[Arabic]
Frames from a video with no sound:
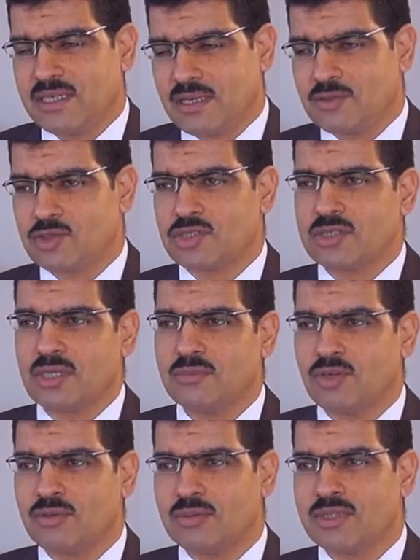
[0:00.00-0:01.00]
بك يا أستاذ
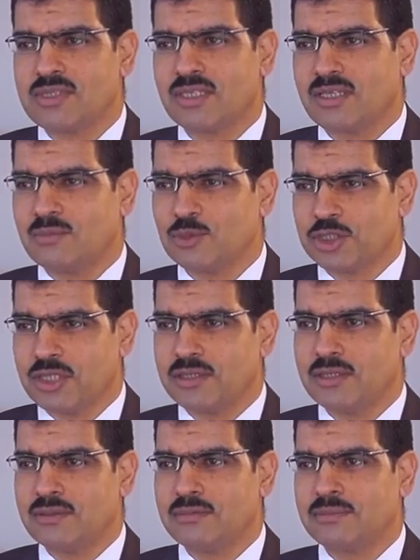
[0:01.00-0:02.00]
صابر والسادة
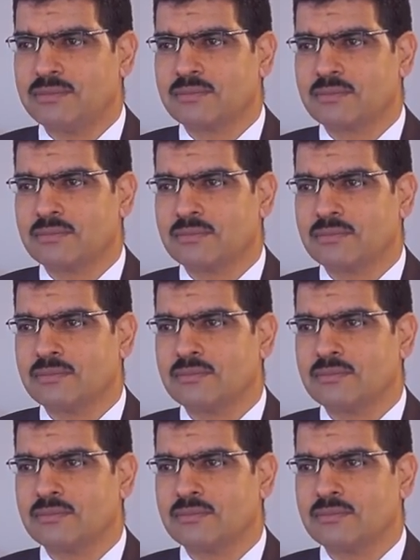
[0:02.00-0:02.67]
المشاهدين ربنا يبارك فيك